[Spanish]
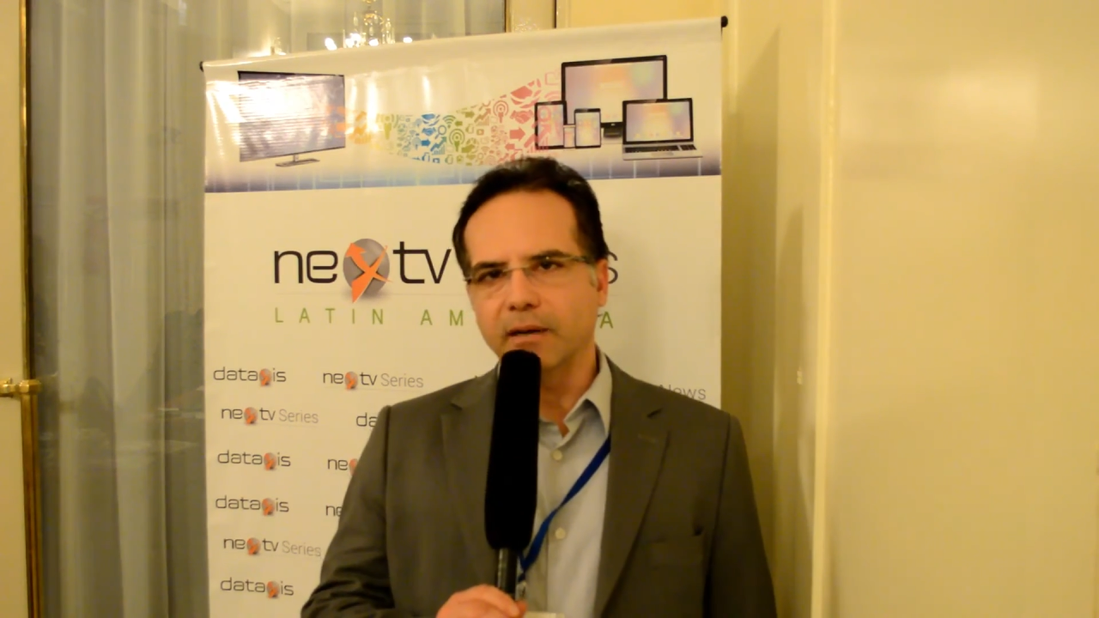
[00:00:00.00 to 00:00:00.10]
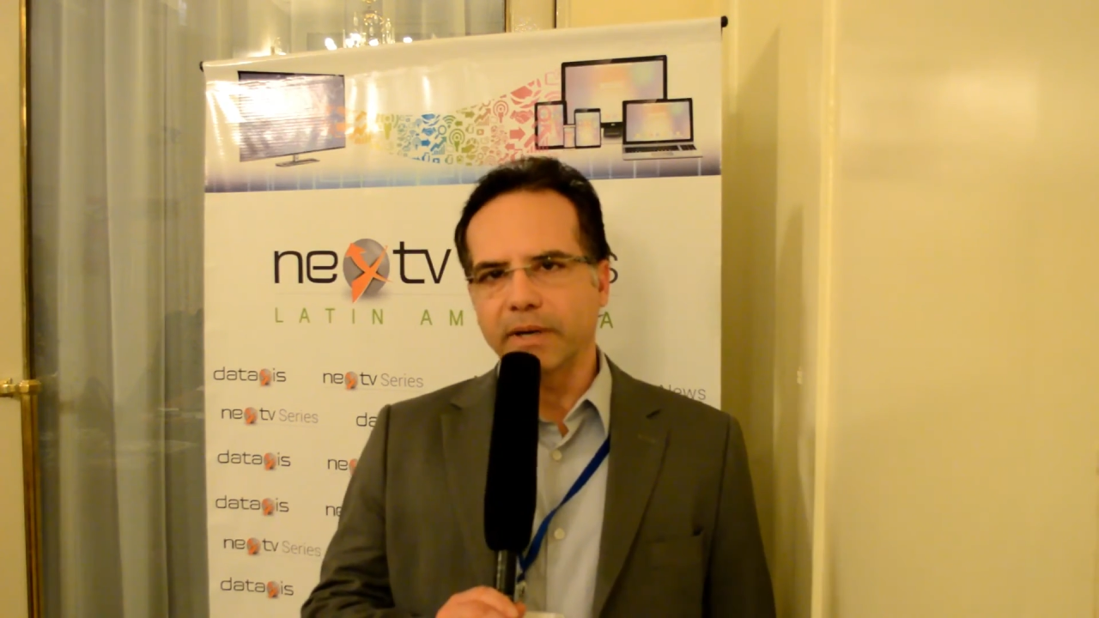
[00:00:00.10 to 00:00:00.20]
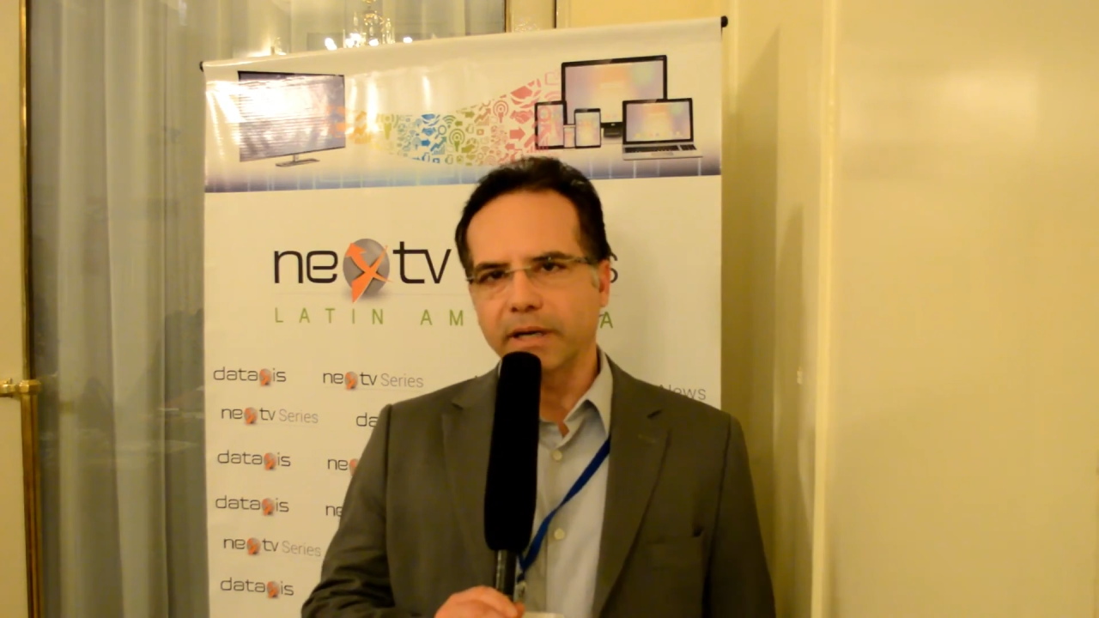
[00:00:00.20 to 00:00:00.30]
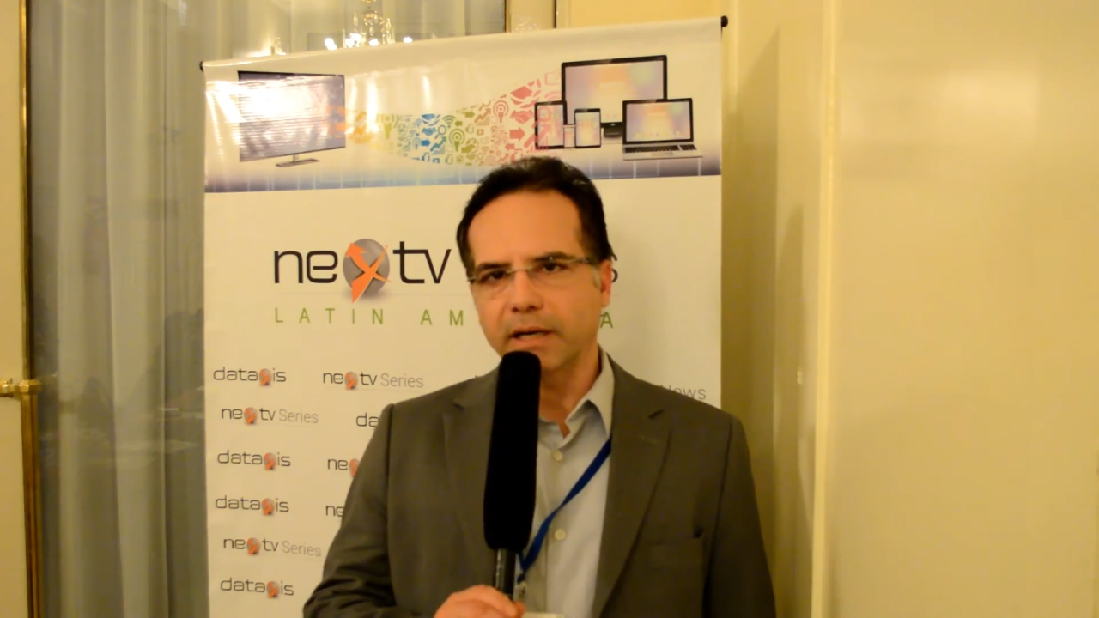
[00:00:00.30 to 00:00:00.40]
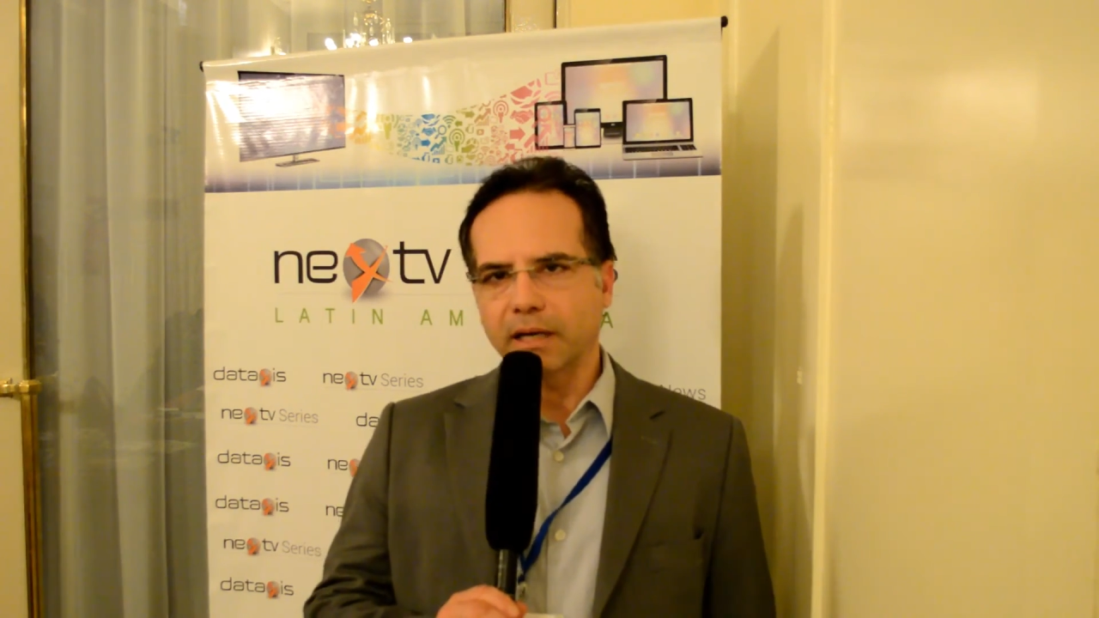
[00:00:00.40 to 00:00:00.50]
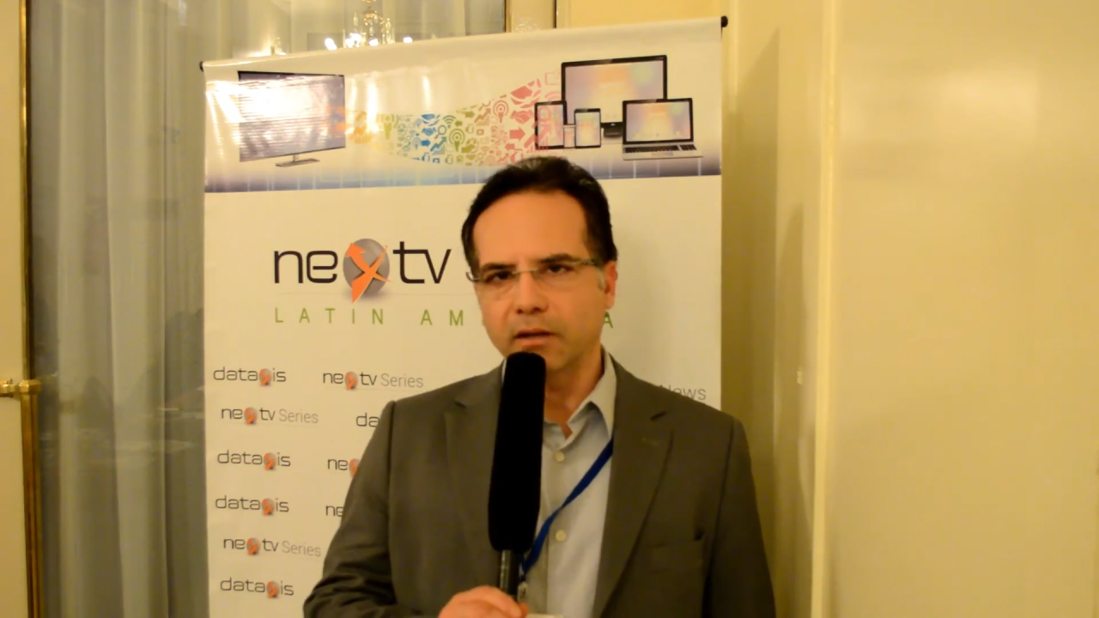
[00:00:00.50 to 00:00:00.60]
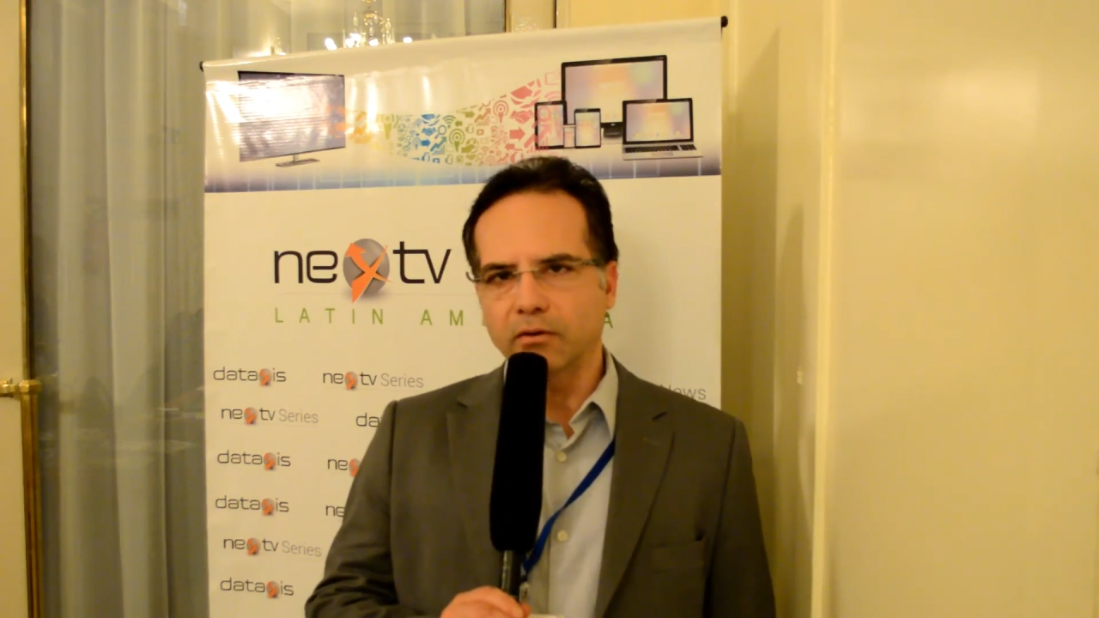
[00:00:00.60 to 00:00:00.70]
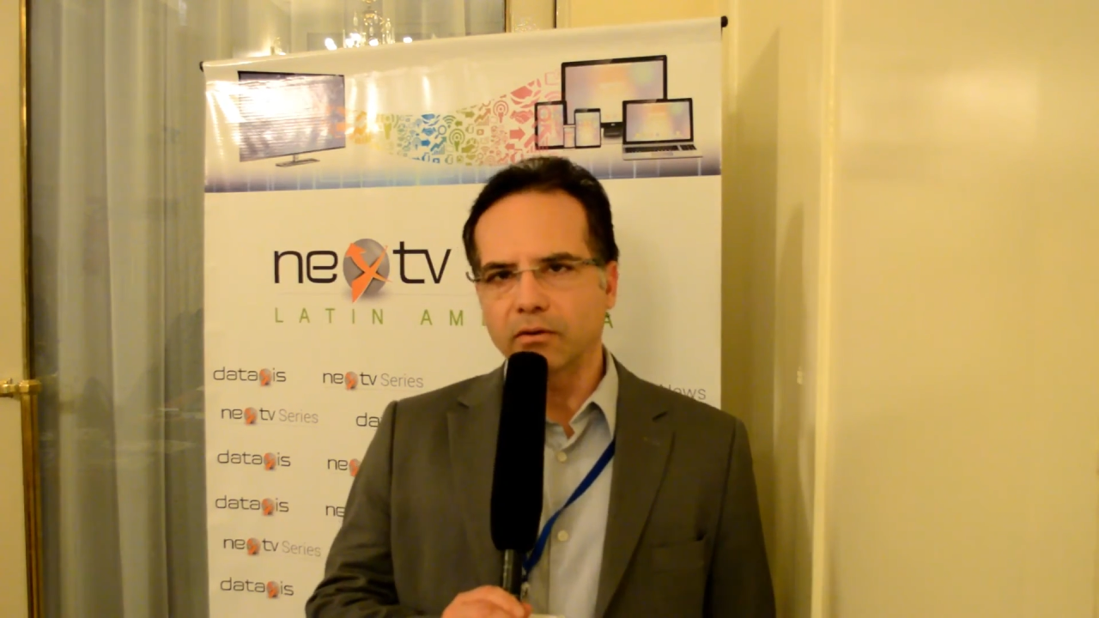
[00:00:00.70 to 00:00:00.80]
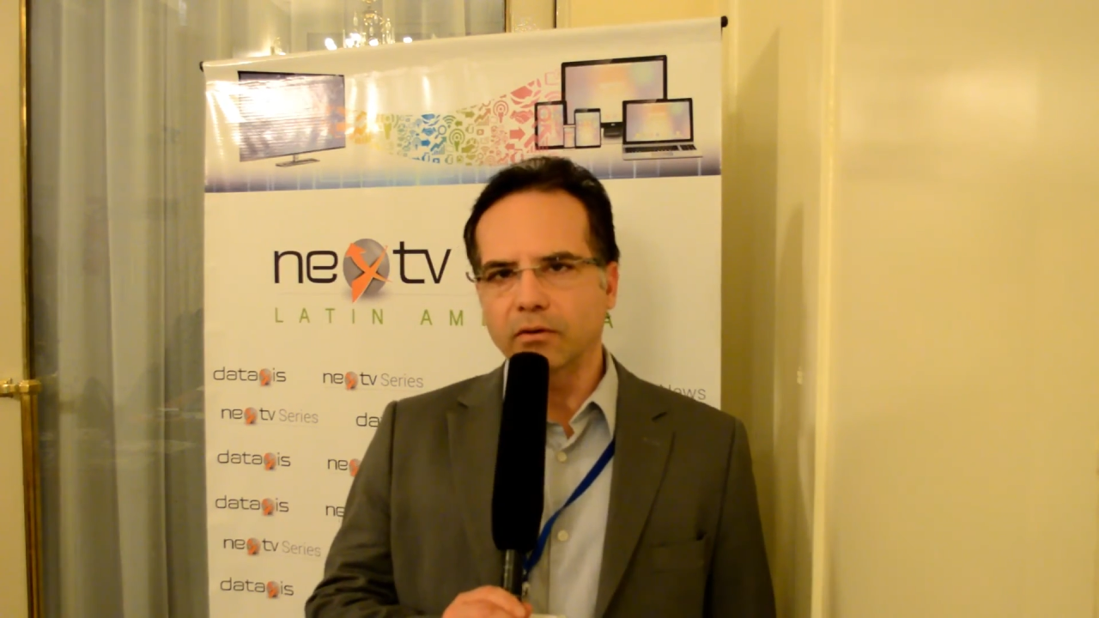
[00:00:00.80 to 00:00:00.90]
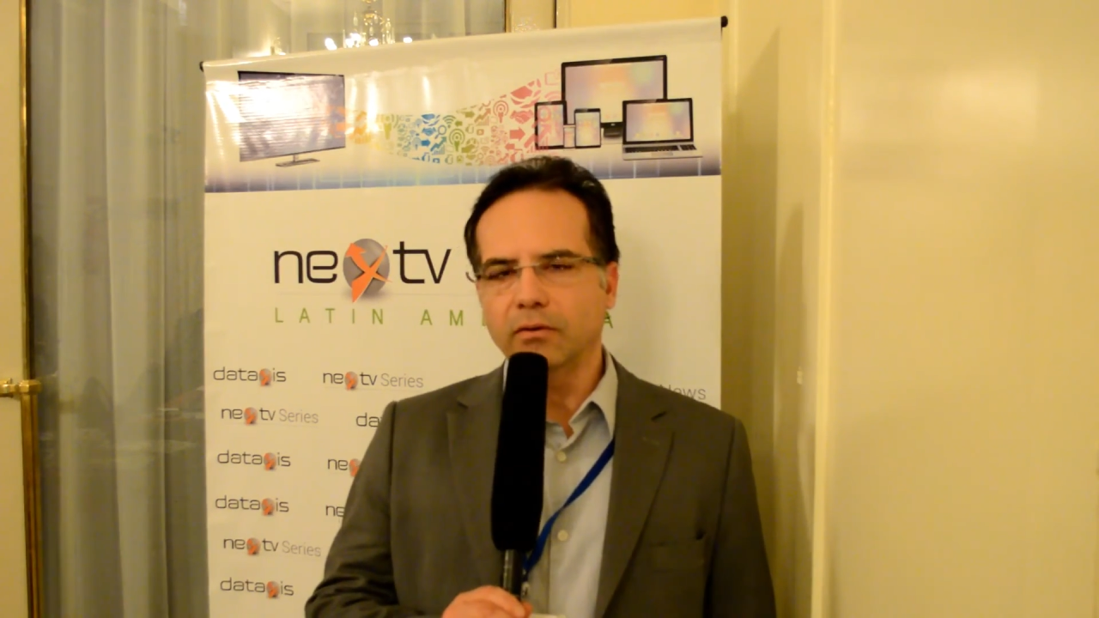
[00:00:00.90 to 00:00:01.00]

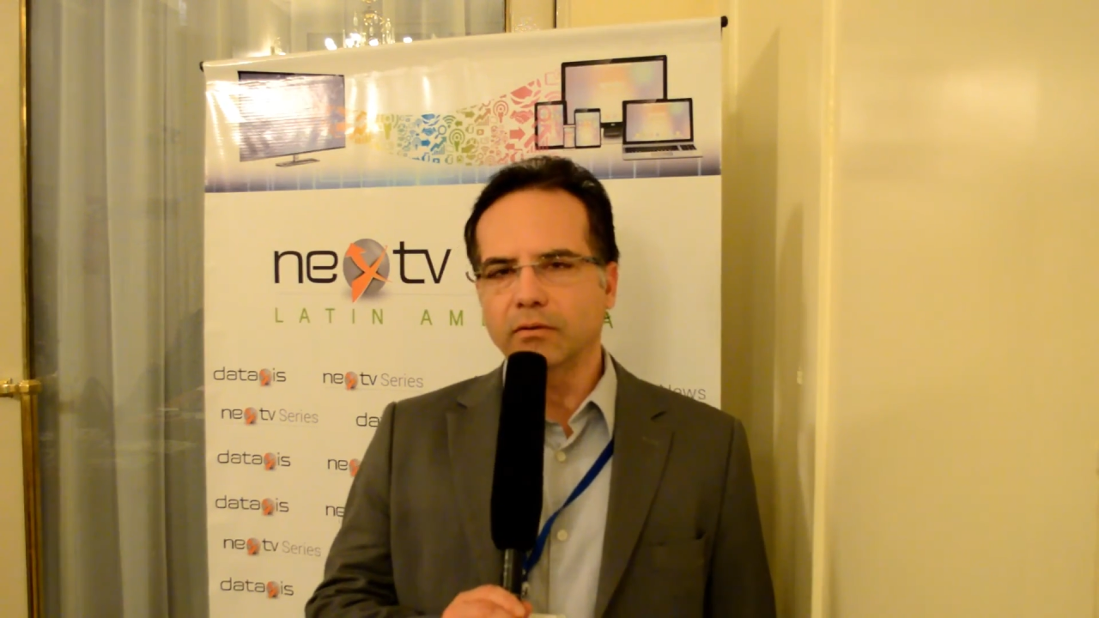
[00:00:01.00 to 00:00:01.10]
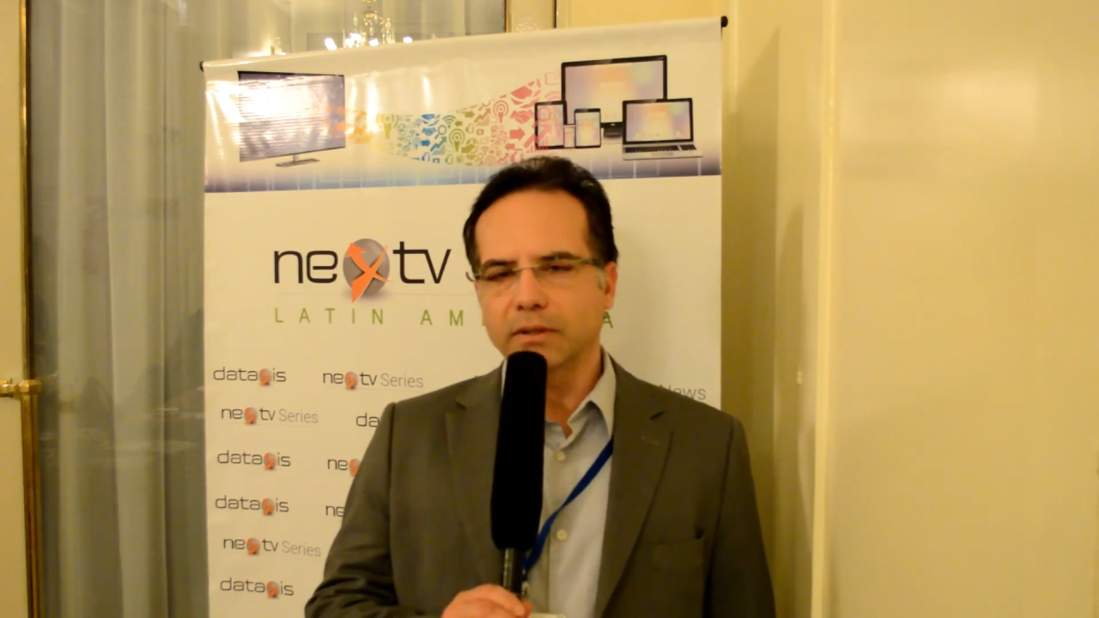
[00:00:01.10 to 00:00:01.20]
mercado